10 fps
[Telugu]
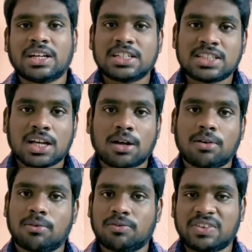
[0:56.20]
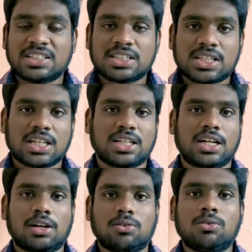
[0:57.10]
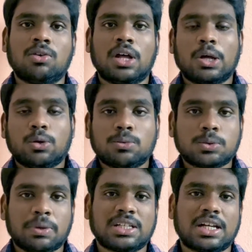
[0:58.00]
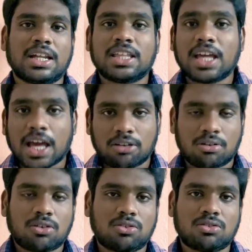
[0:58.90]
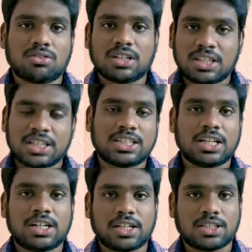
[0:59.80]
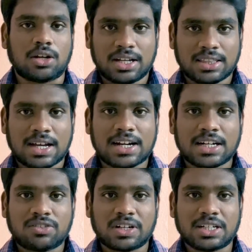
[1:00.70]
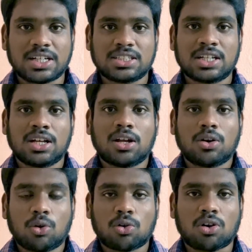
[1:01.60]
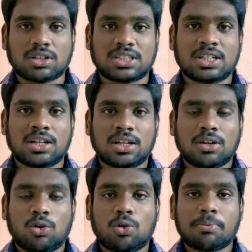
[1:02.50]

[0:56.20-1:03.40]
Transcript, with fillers: ఈజీగా ఫిక్స్ చేసేటట్టు రూమ్ స్పేస్ అనేది ఎక్కువ ఉంటుంది త్రీ సిలిండర్ ఇంజిన్ థర్డ్ అడ్వాంటేజ్ లో కాస్ట్ లో